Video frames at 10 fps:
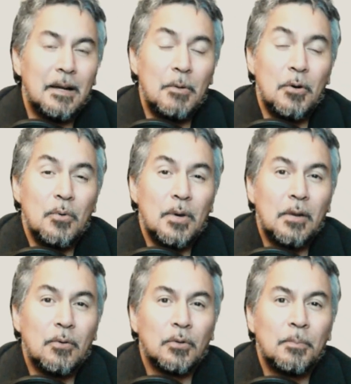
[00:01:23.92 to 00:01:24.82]
al menos no en
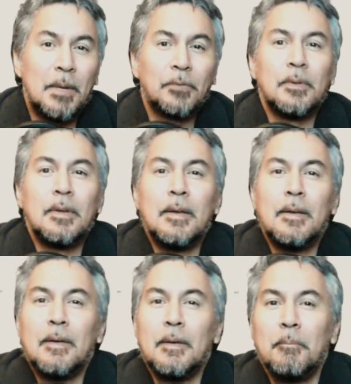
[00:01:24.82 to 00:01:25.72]
el corto plazo.
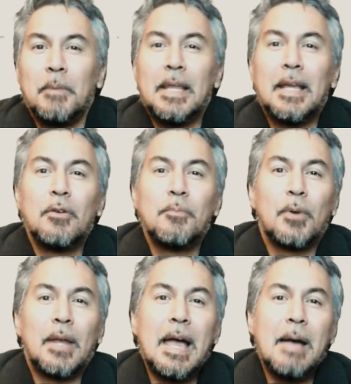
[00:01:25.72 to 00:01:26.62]
Mi ley ganó
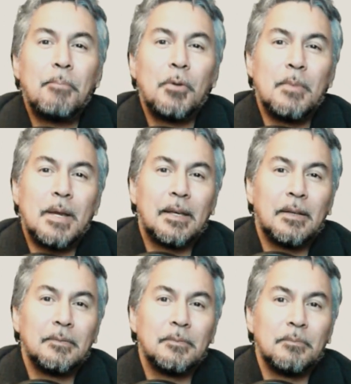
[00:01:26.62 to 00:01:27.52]
por amplio
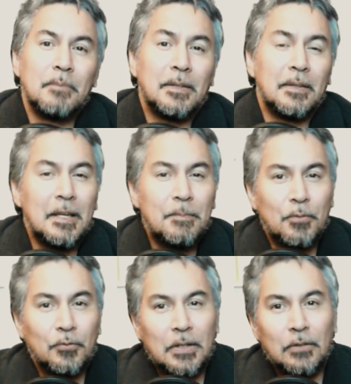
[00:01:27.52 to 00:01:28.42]
margen, más de
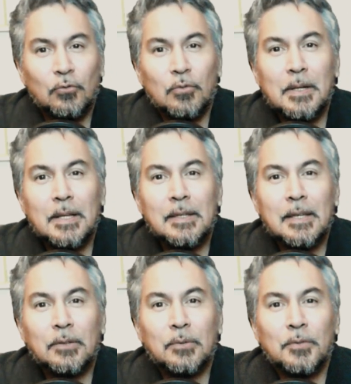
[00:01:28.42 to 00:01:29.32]
10% sobre el
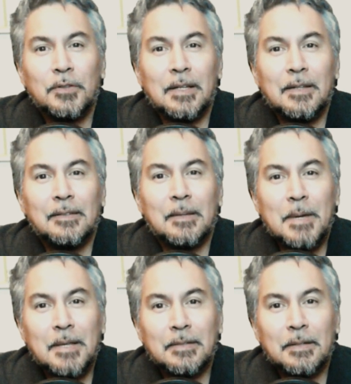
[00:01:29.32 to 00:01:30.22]
candidato oficialista
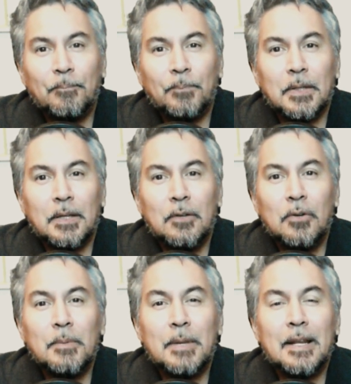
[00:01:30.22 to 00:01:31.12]
Massa, y
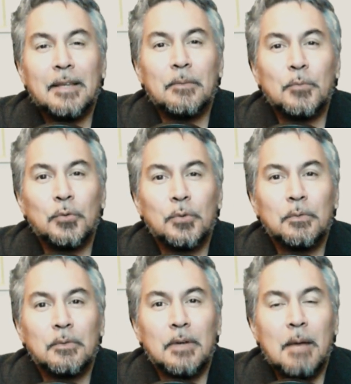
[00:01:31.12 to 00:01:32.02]
los liberales del
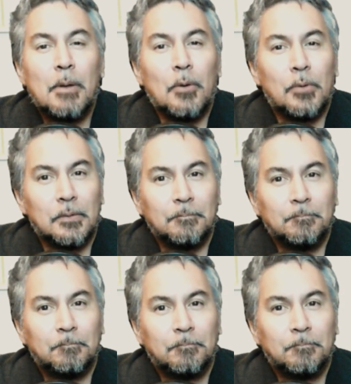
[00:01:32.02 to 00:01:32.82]
mundo aplauden.